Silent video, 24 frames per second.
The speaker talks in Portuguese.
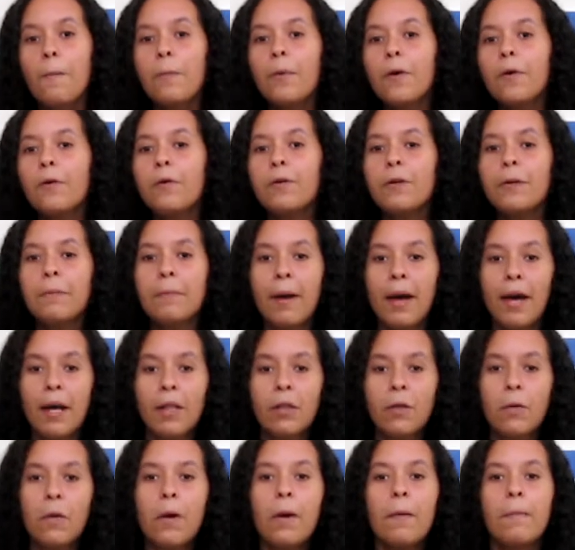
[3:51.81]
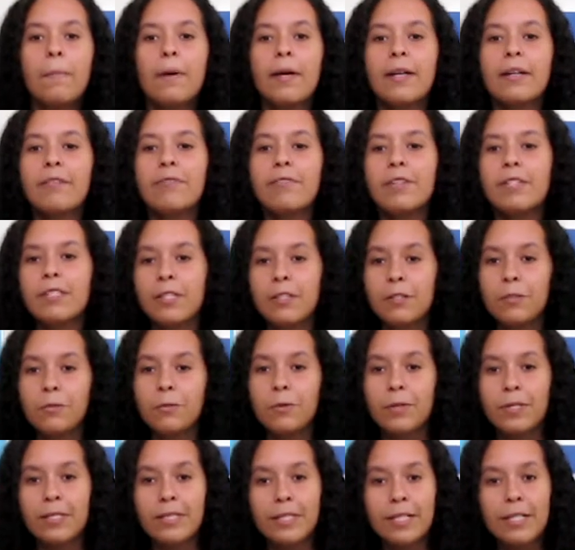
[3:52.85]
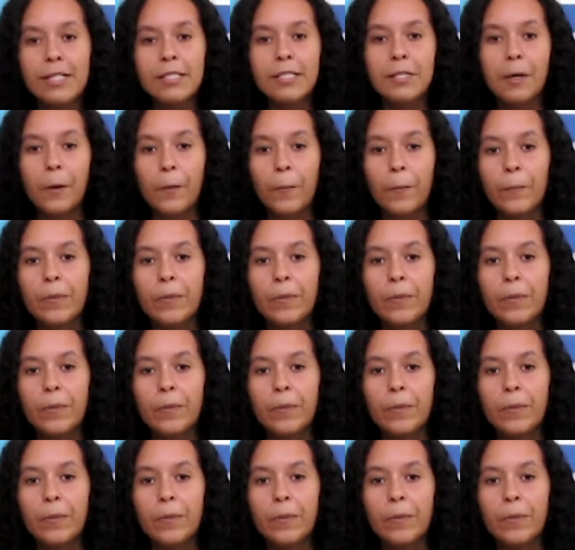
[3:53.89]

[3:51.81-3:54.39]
procure Marlon para fazer a sua inscrição.